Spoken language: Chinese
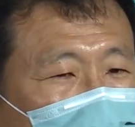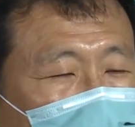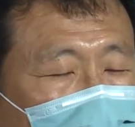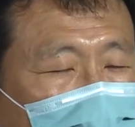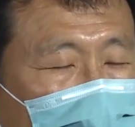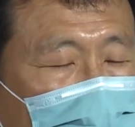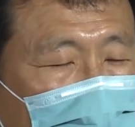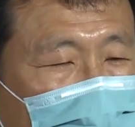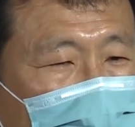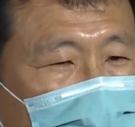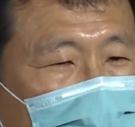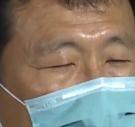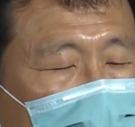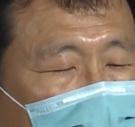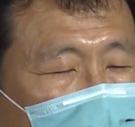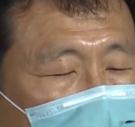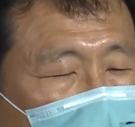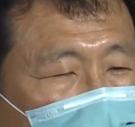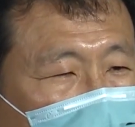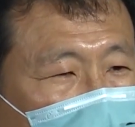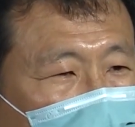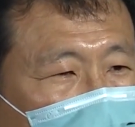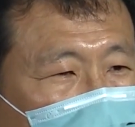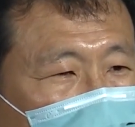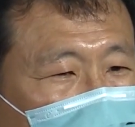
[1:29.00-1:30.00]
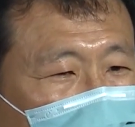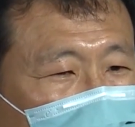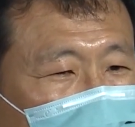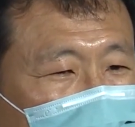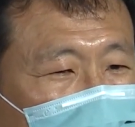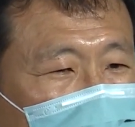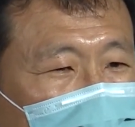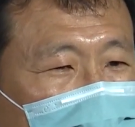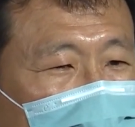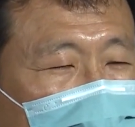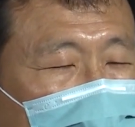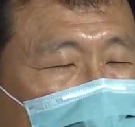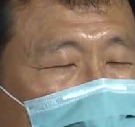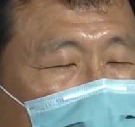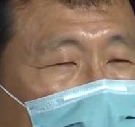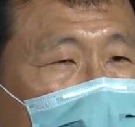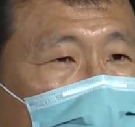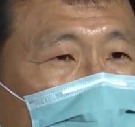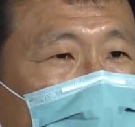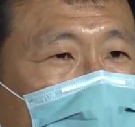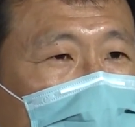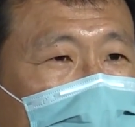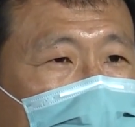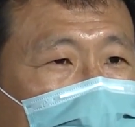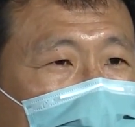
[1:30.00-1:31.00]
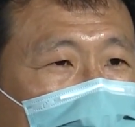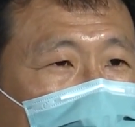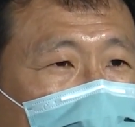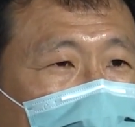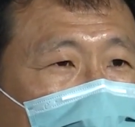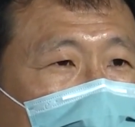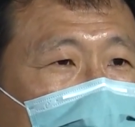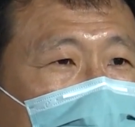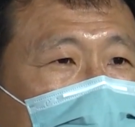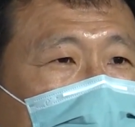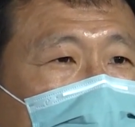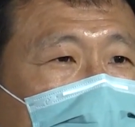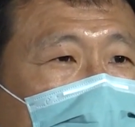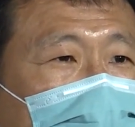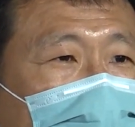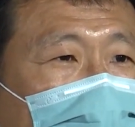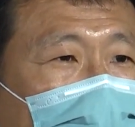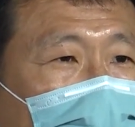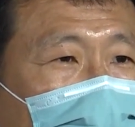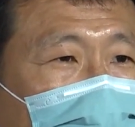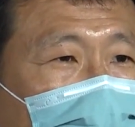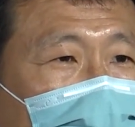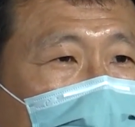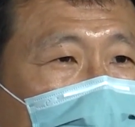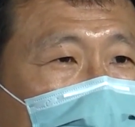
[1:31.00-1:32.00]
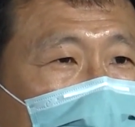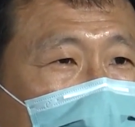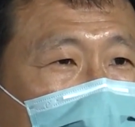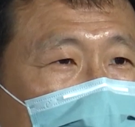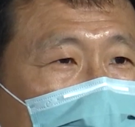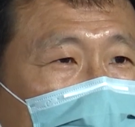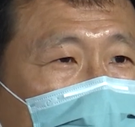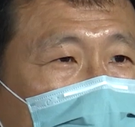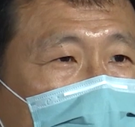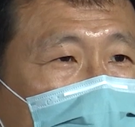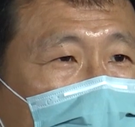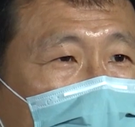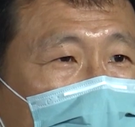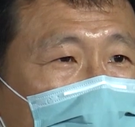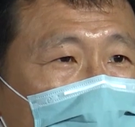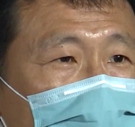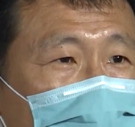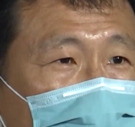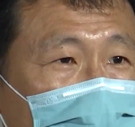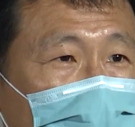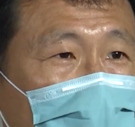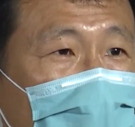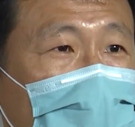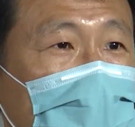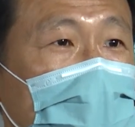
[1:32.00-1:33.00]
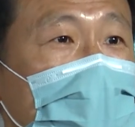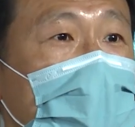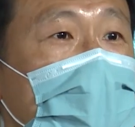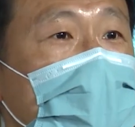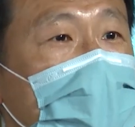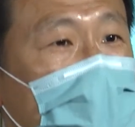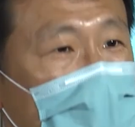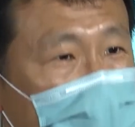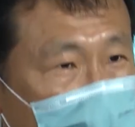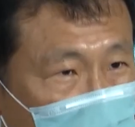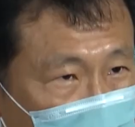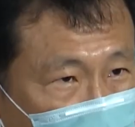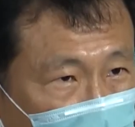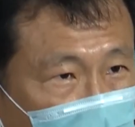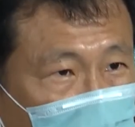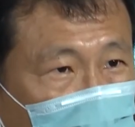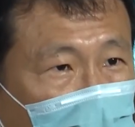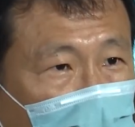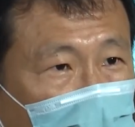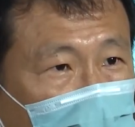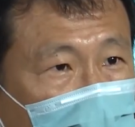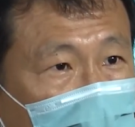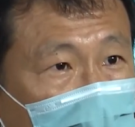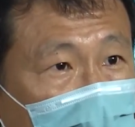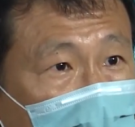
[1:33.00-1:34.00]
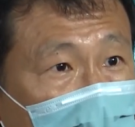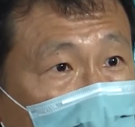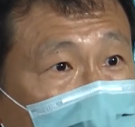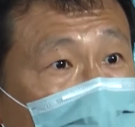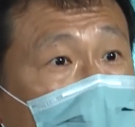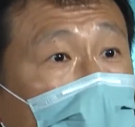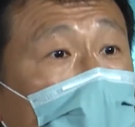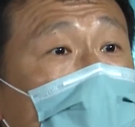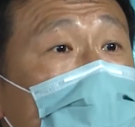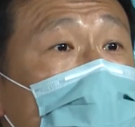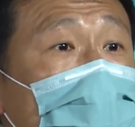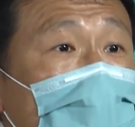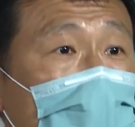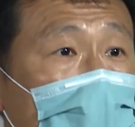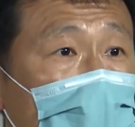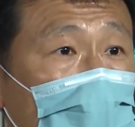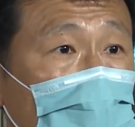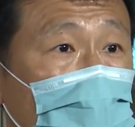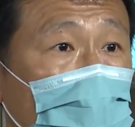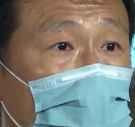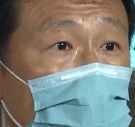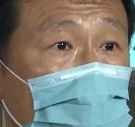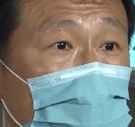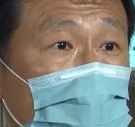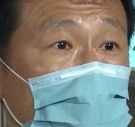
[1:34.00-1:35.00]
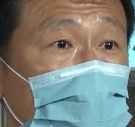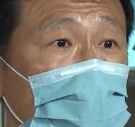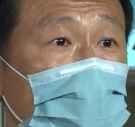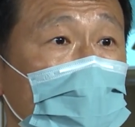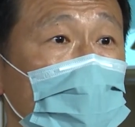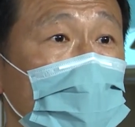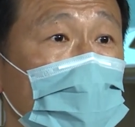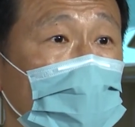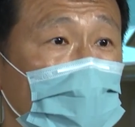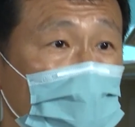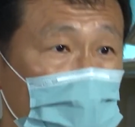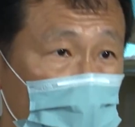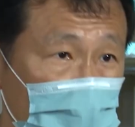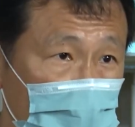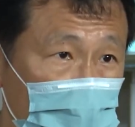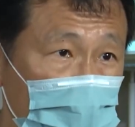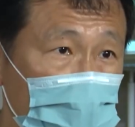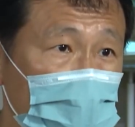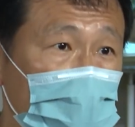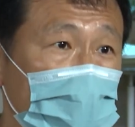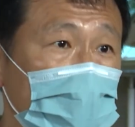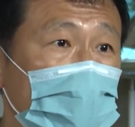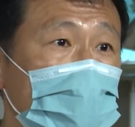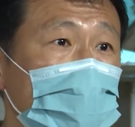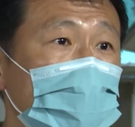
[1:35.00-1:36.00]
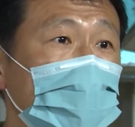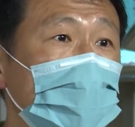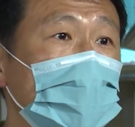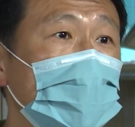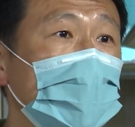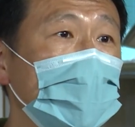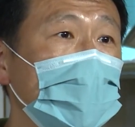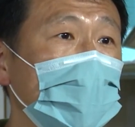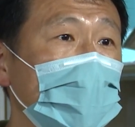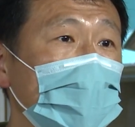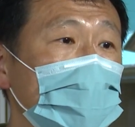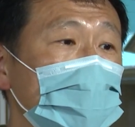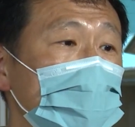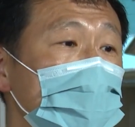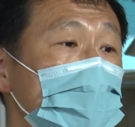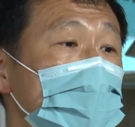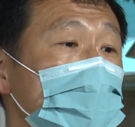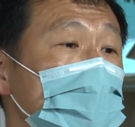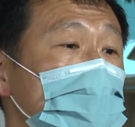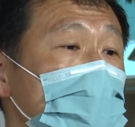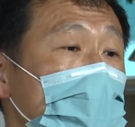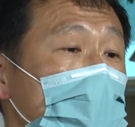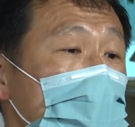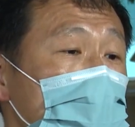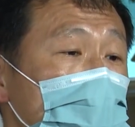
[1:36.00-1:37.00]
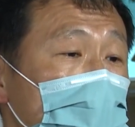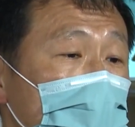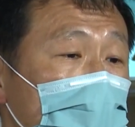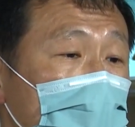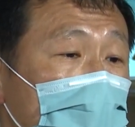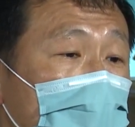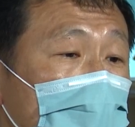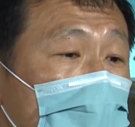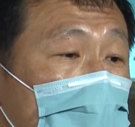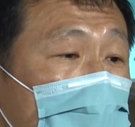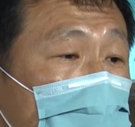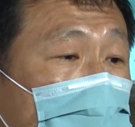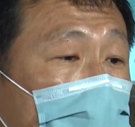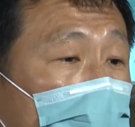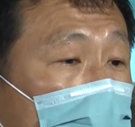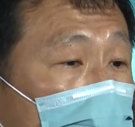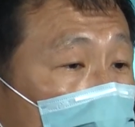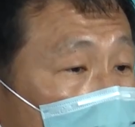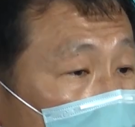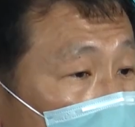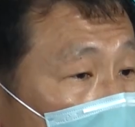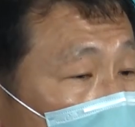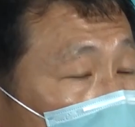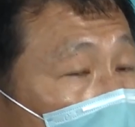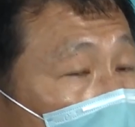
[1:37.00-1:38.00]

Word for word: 所以我们也要邀请我们我们的这些所有医生的帮忙，包括我们的中医师，哦，在这个拜六礼